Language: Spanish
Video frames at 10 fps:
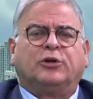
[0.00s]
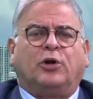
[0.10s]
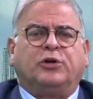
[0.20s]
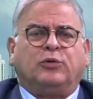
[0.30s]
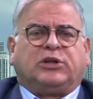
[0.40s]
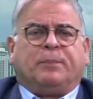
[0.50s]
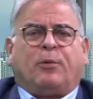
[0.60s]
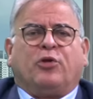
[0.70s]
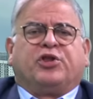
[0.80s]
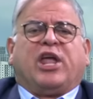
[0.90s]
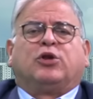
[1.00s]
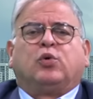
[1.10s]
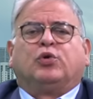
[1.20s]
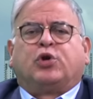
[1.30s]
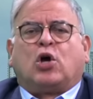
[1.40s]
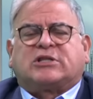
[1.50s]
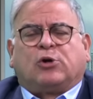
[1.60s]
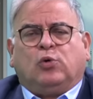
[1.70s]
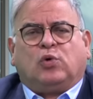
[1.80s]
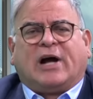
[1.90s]
donde un tipo de
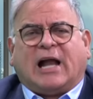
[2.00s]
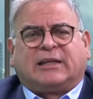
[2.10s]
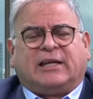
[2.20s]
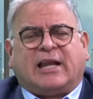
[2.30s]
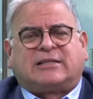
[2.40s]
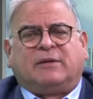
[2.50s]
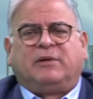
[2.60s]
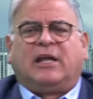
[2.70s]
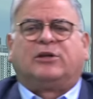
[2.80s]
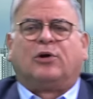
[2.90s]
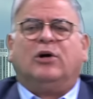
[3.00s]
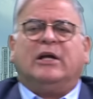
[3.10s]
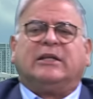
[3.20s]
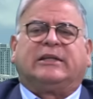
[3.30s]
dudoso lugar de nacimiento